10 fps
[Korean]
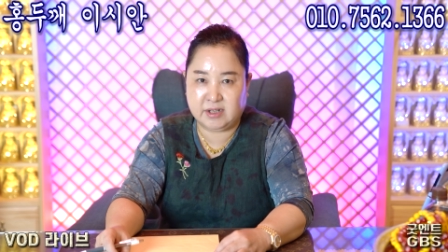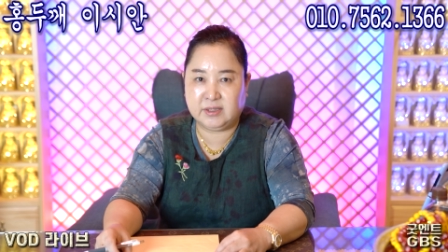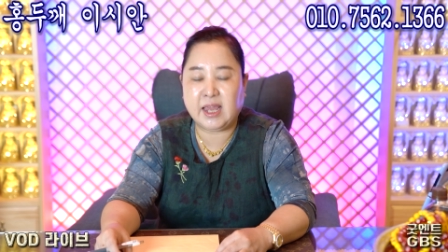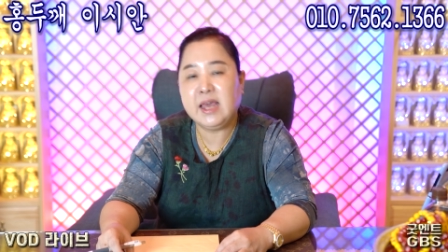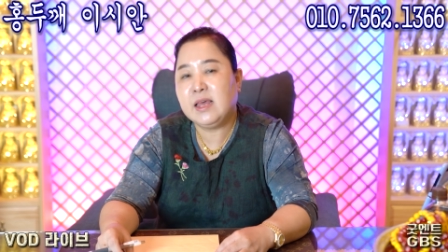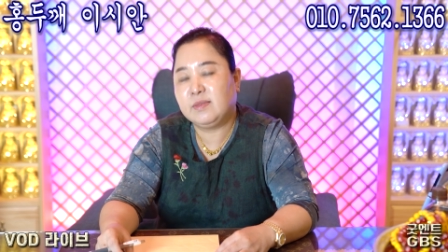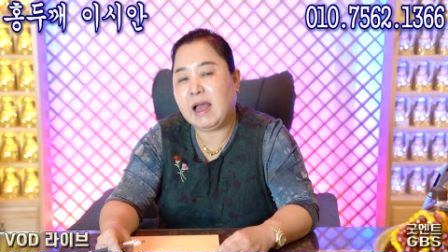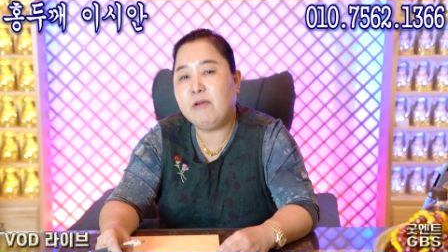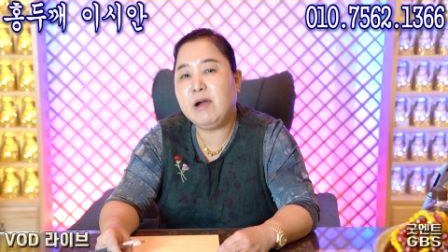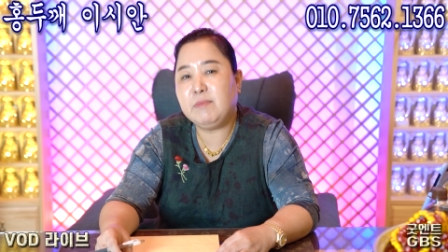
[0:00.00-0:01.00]
근데
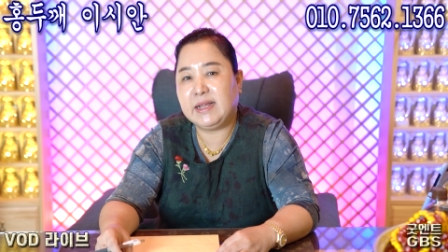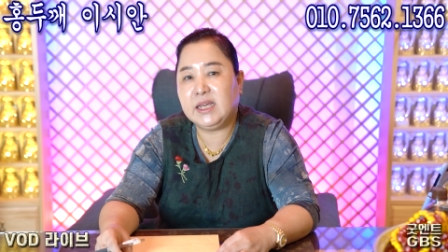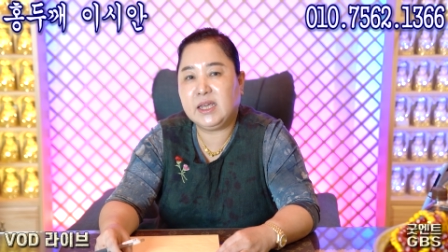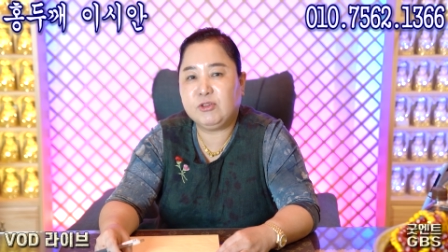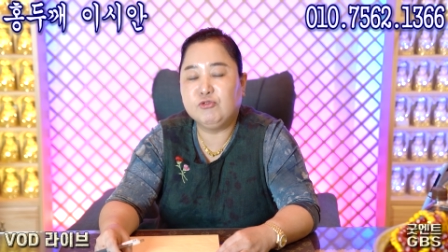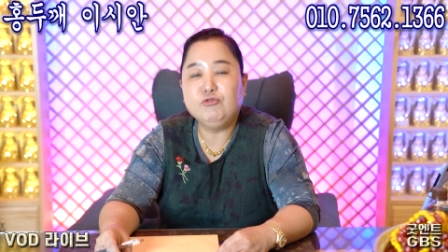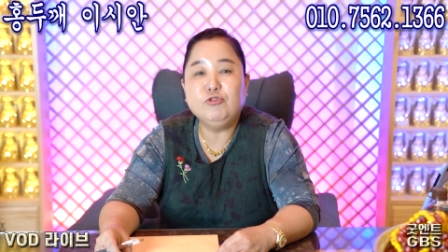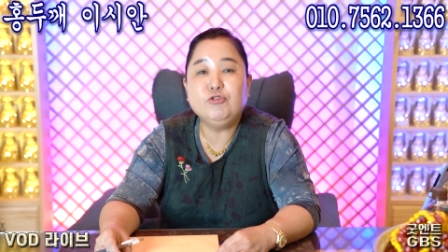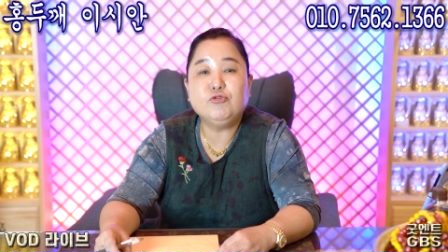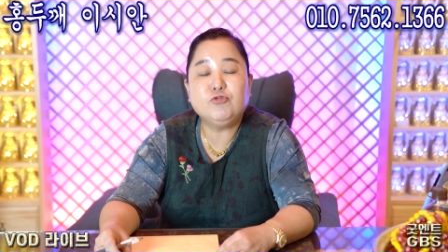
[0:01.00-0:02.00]
나와 만약에
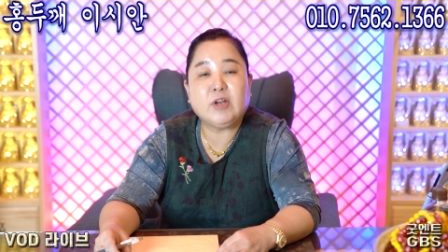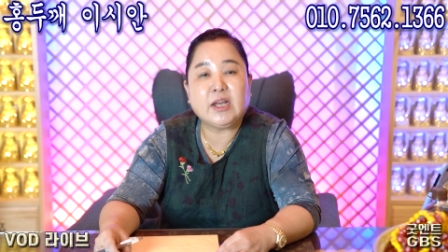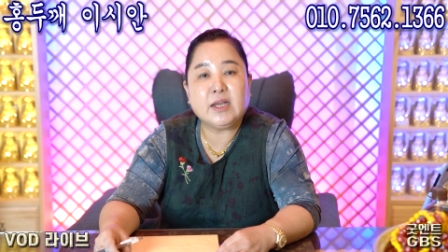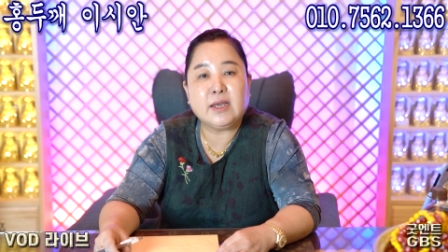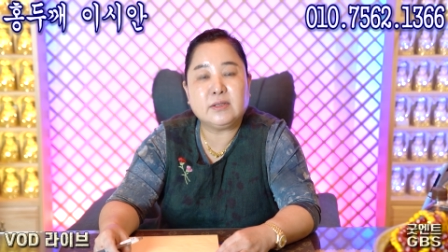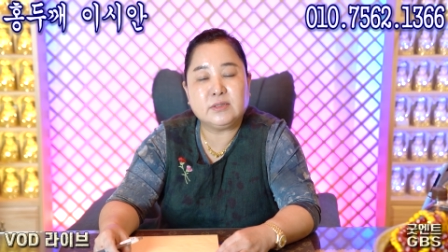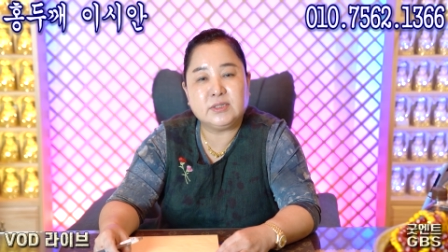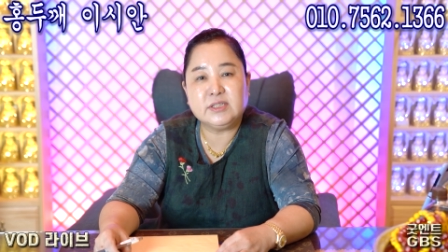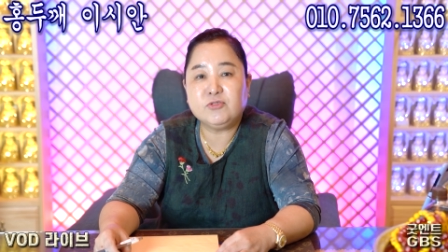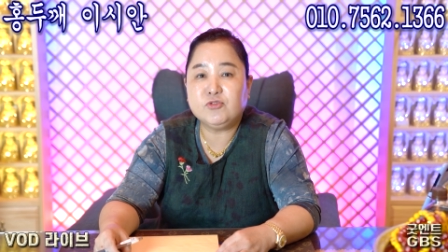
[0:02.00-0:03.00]
둥글둥글하게
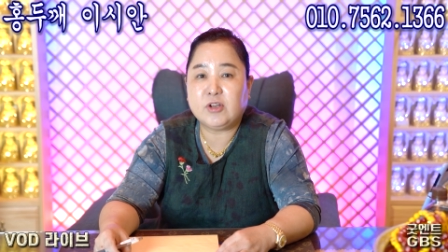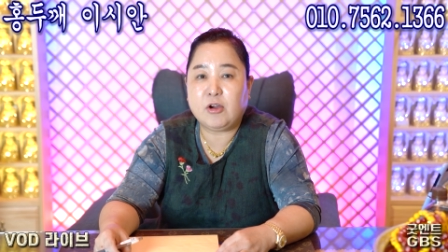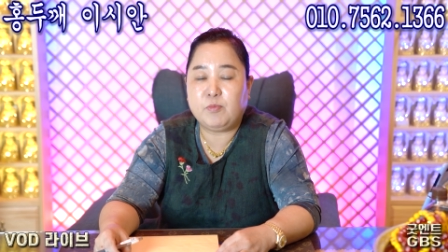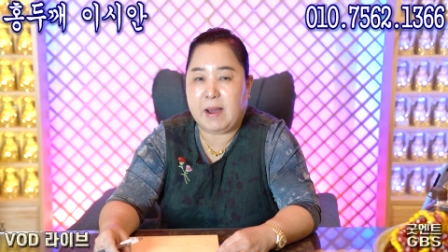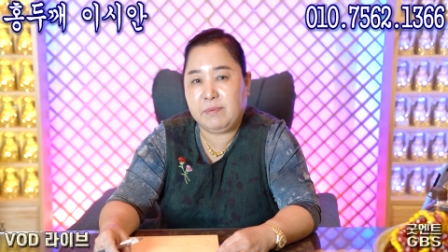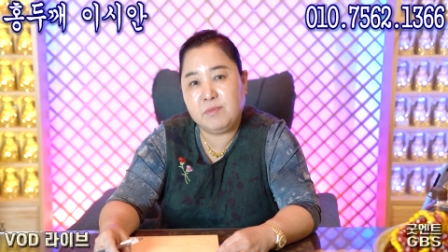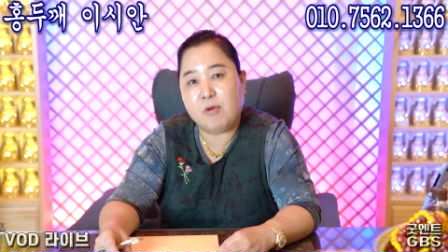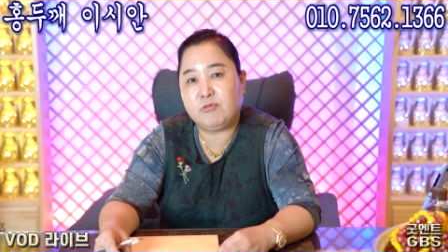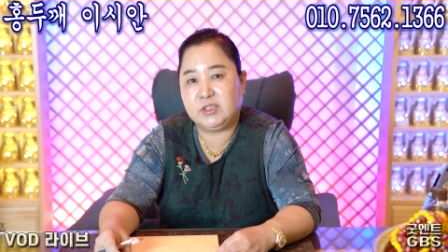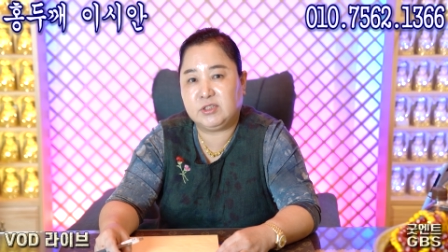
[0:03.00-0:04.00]
식구들하고 밥을
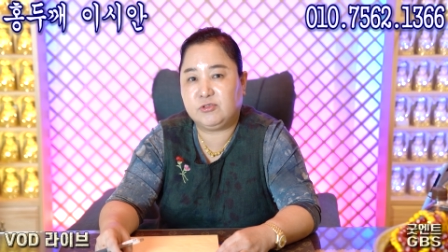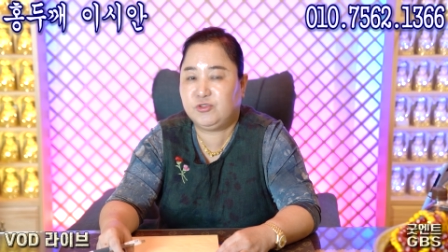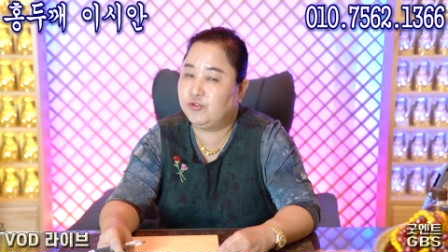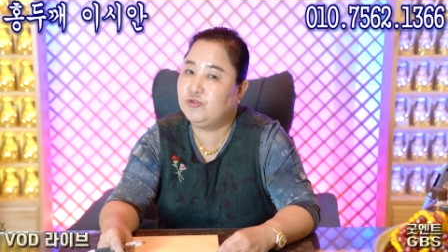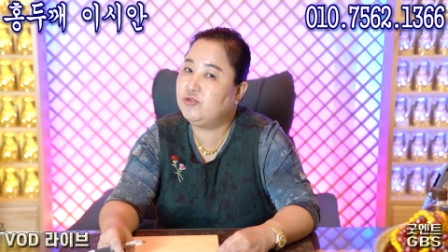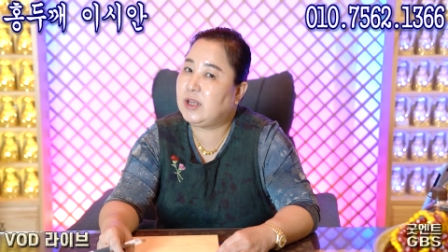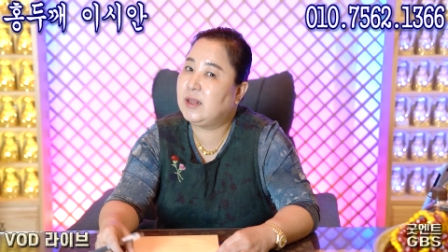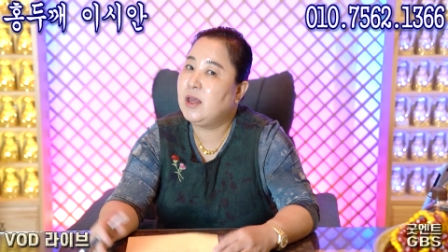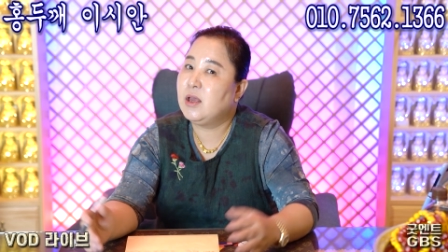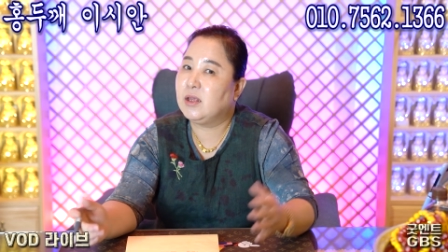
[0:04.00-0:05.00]
먹고 싶고
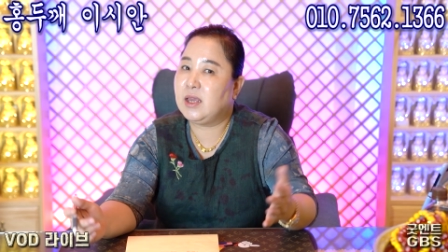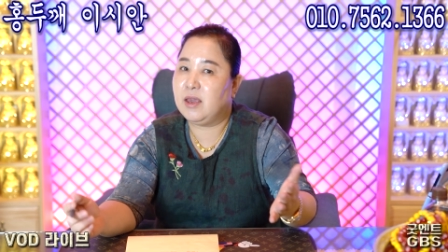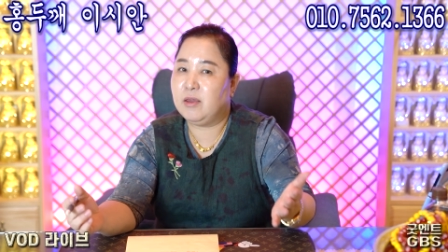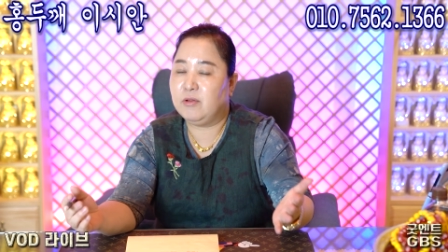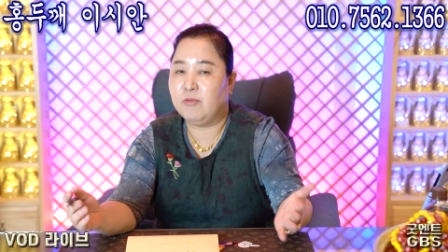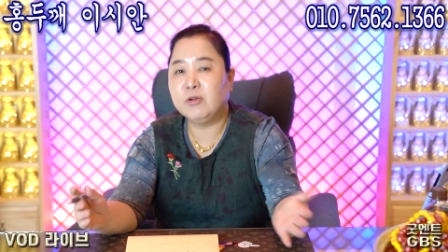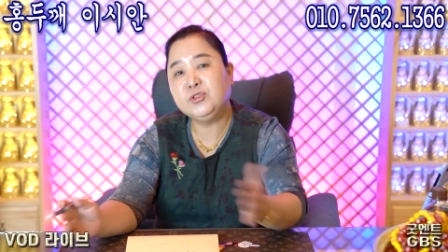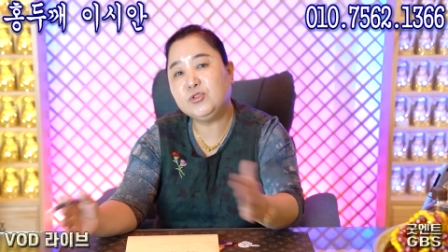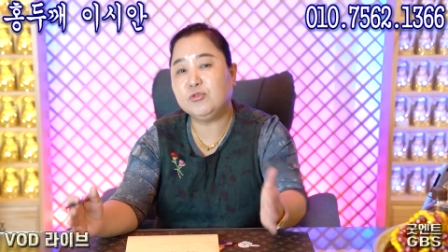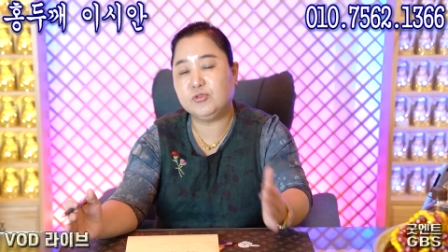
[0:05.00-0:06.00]
둥글하게
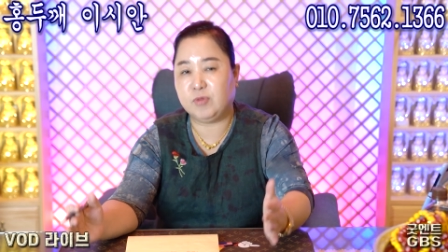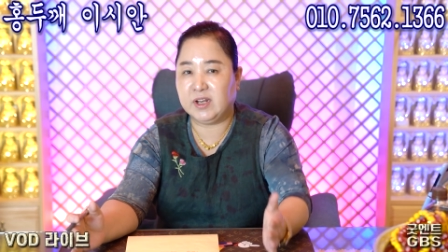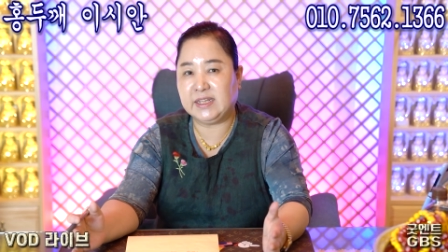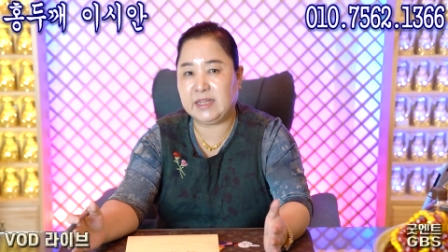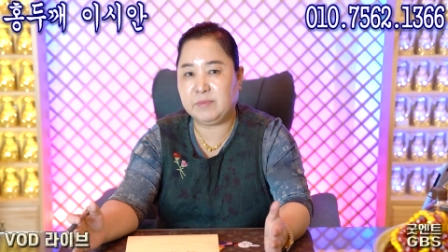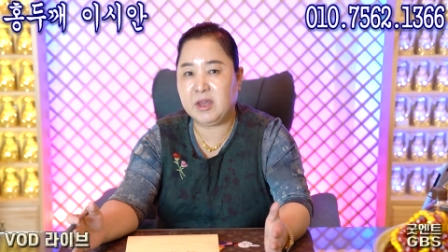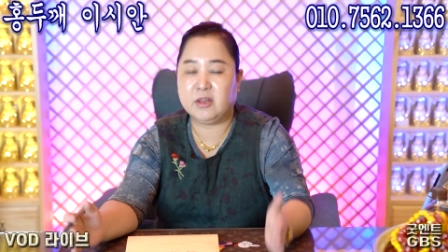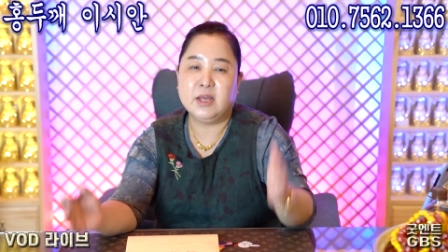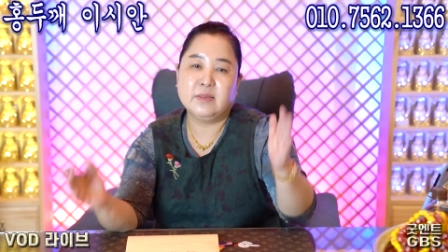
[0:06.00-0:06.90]
원쪽으로 원한다면